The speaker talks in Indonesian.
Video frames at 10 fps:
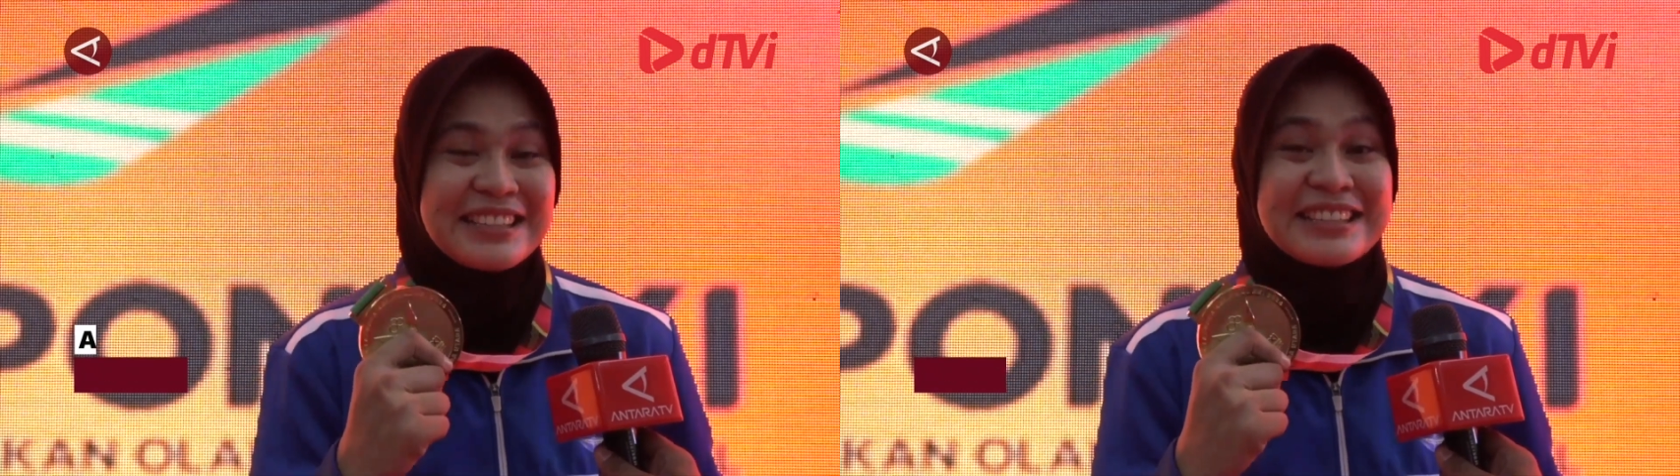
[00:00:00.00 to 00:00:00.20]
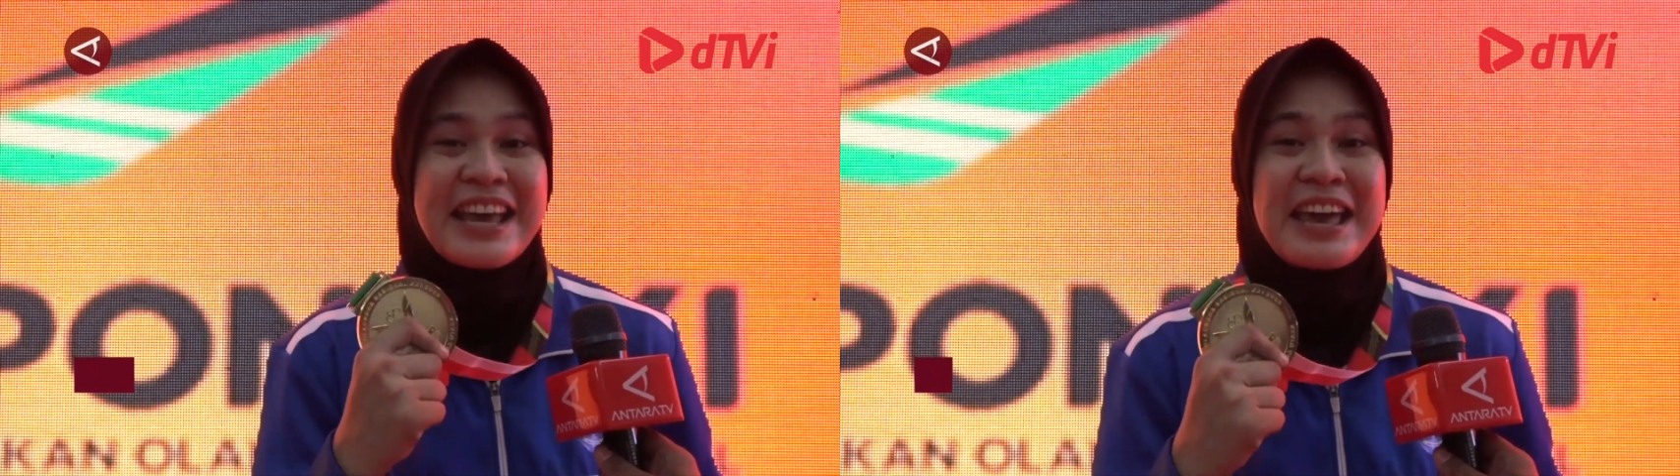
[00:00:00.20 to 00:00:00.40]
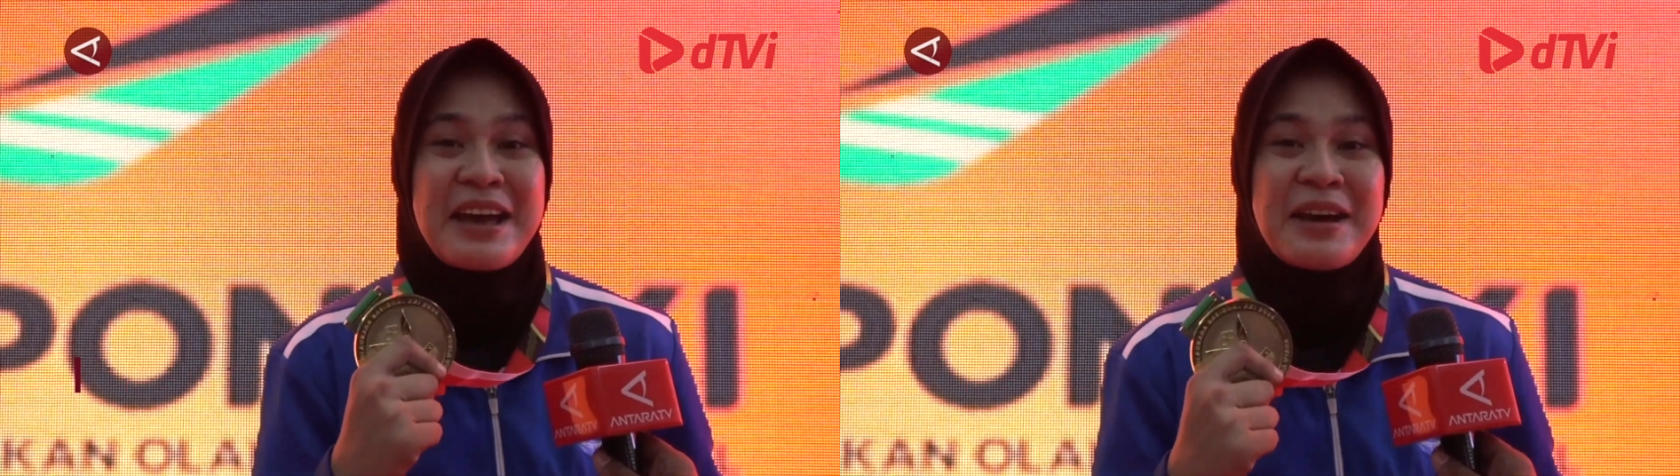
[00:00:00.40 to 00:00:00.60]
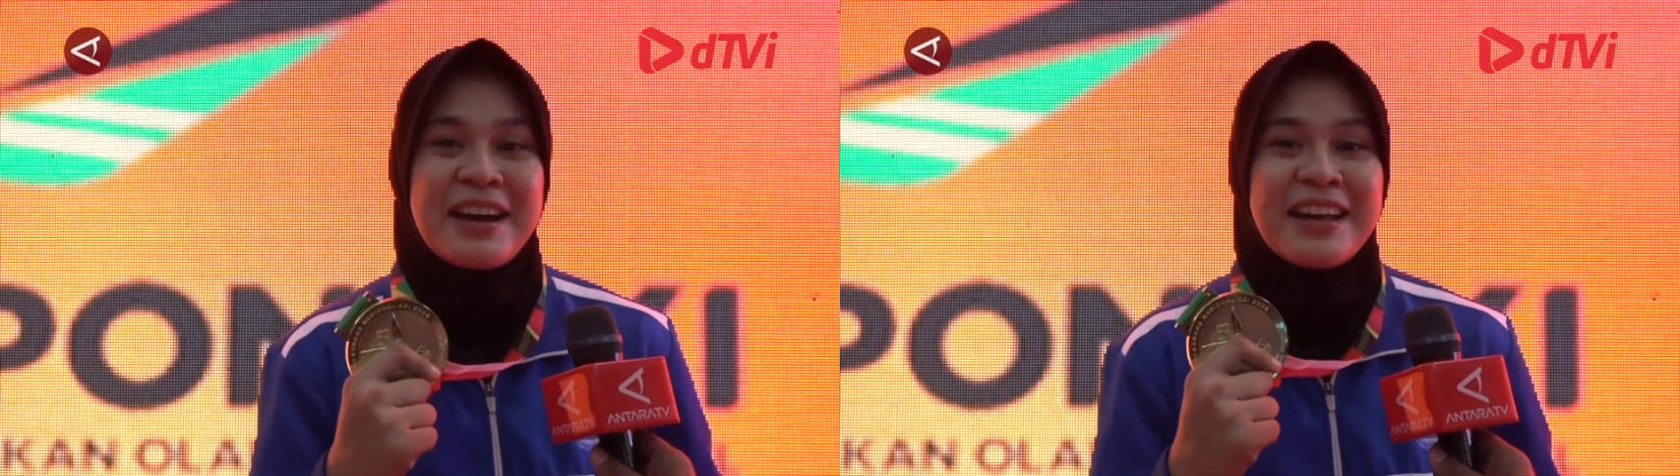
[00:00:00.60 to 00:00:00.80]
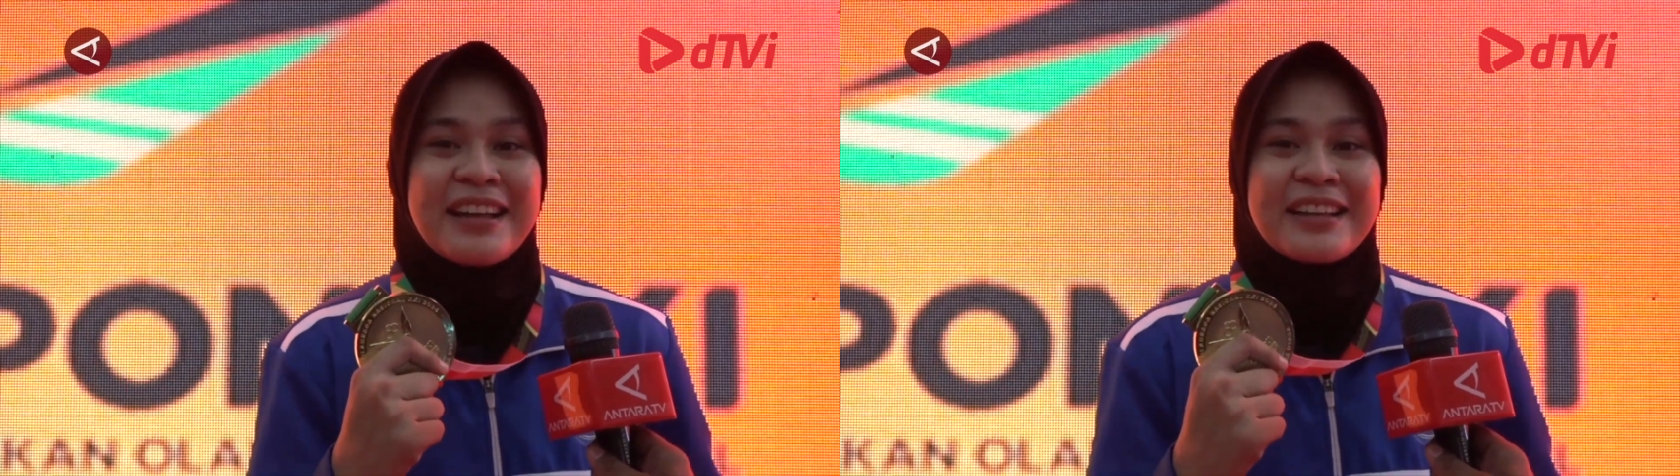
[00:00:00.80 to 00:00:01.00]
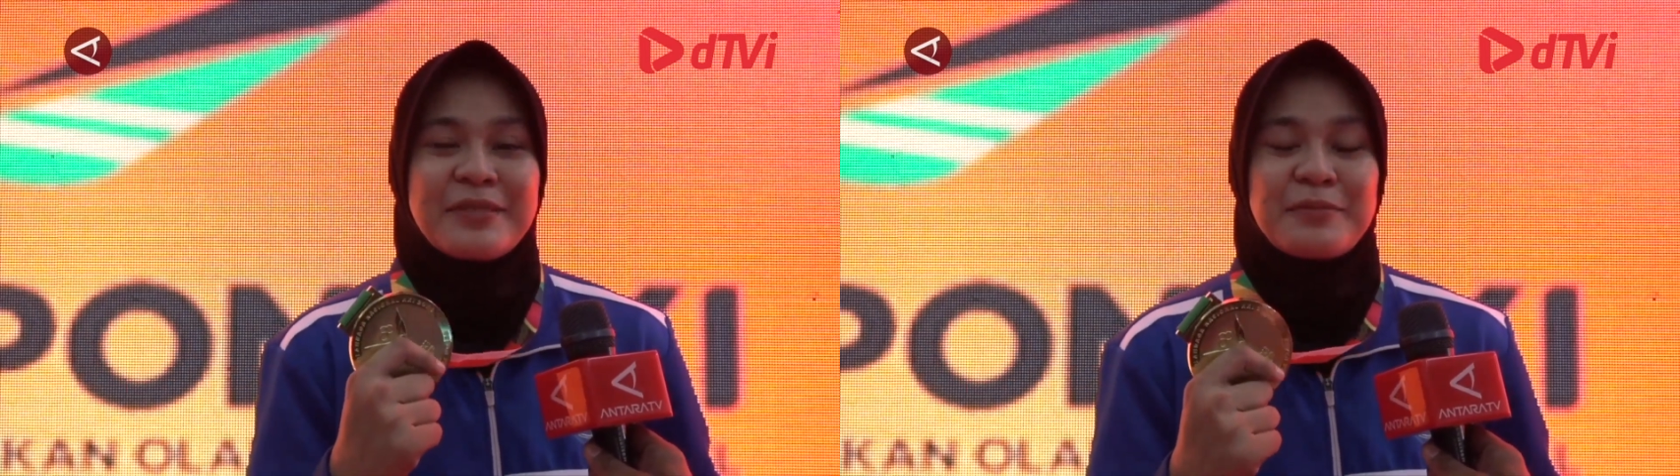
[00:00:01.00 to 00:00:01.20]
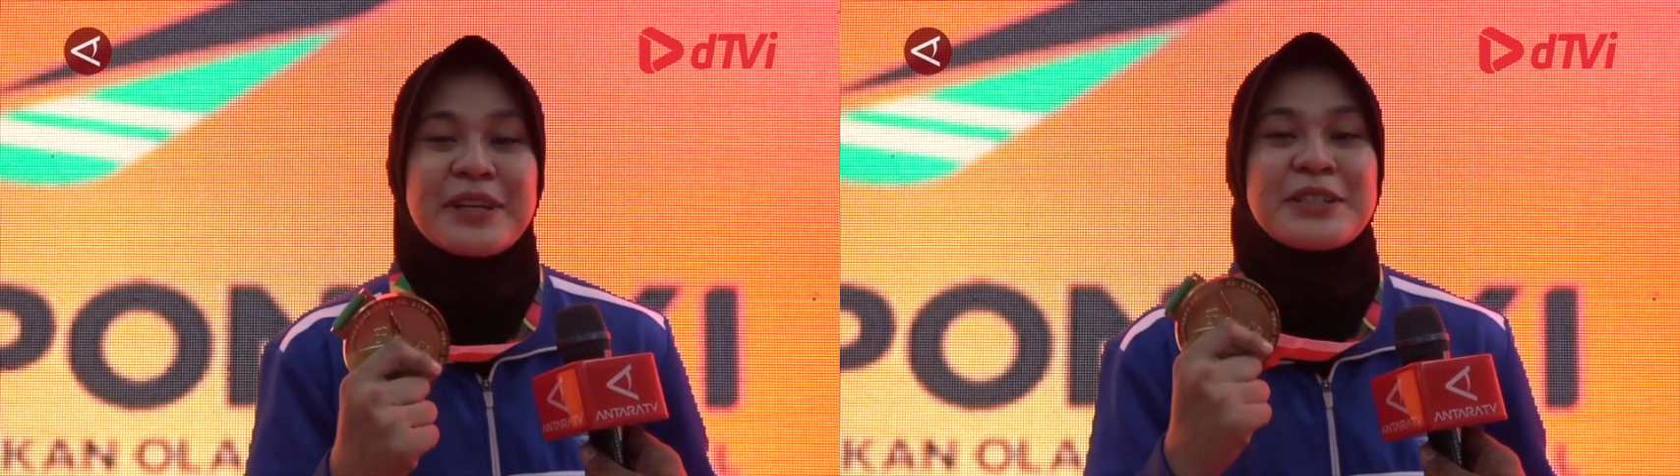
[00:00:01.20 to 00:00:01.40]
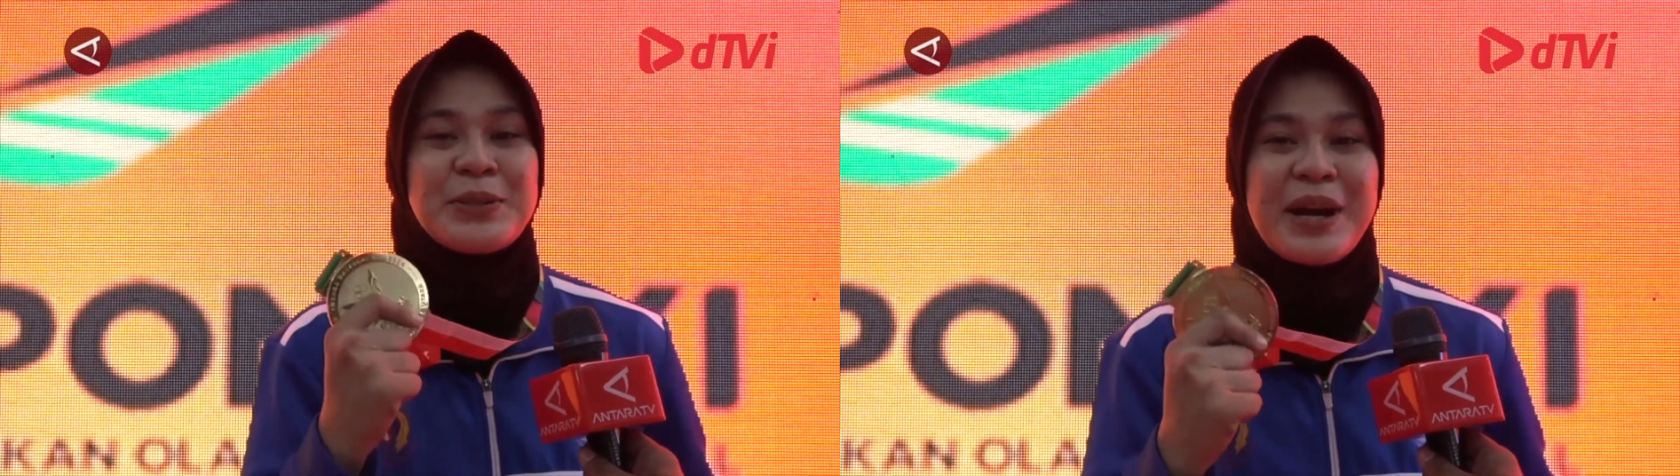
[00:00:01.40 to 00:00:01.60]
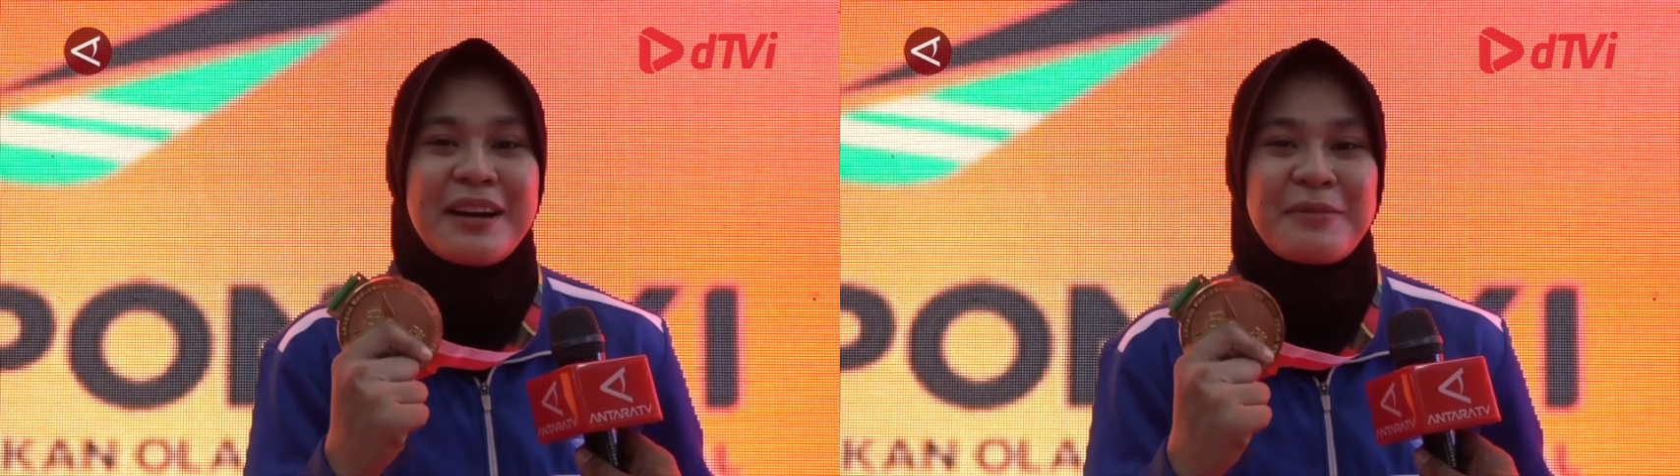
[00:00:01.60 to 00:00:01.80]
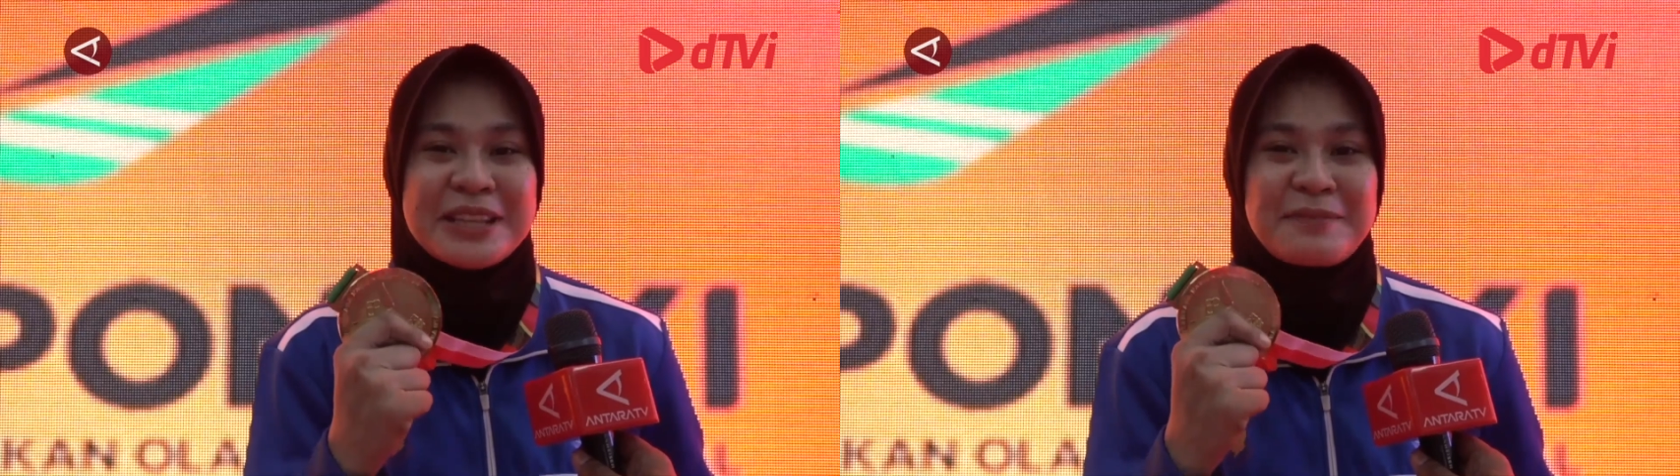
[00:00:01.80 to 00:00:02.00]
Saya
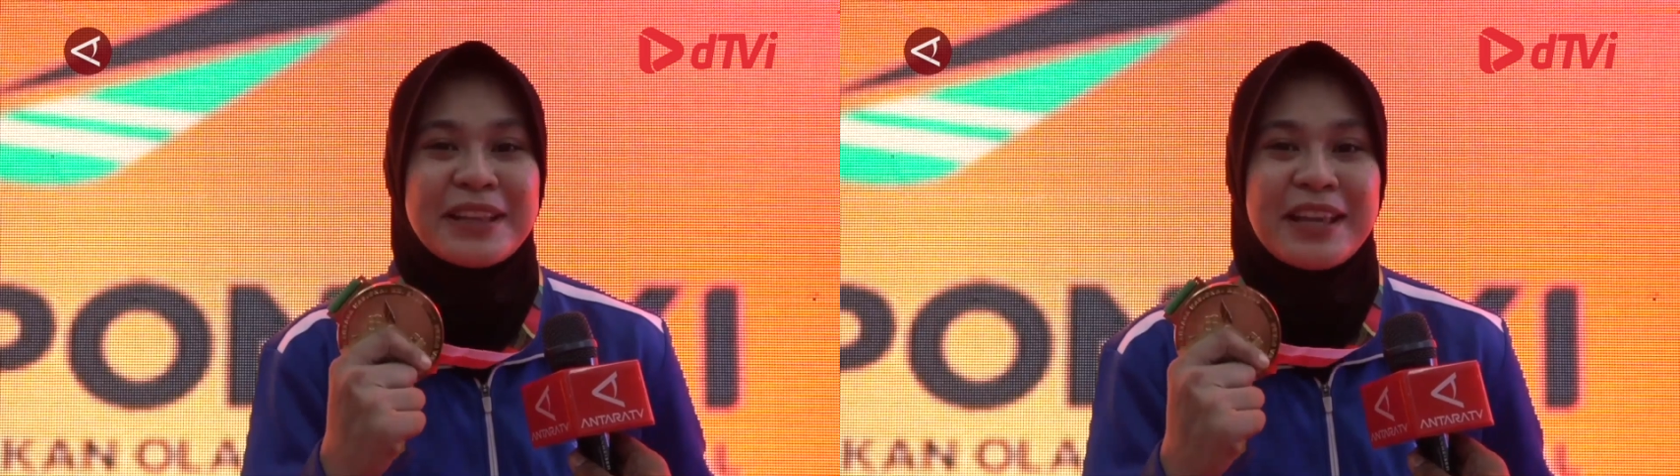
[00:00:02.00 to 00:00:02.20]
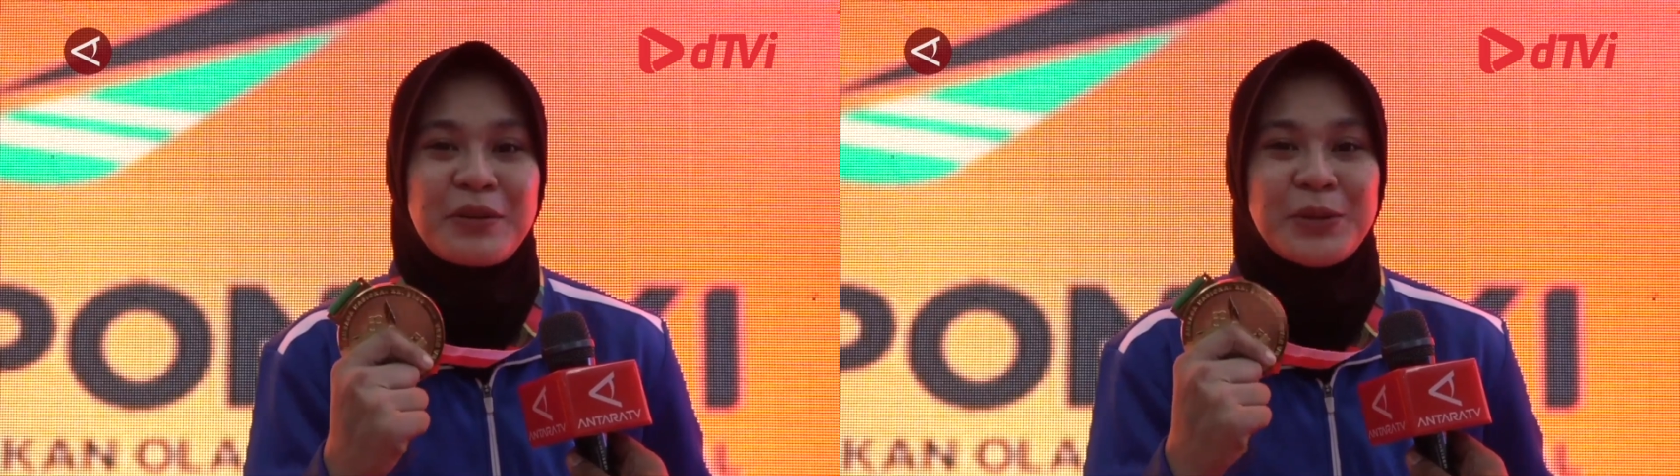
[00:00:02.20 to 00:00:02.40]
berjuang mati-matian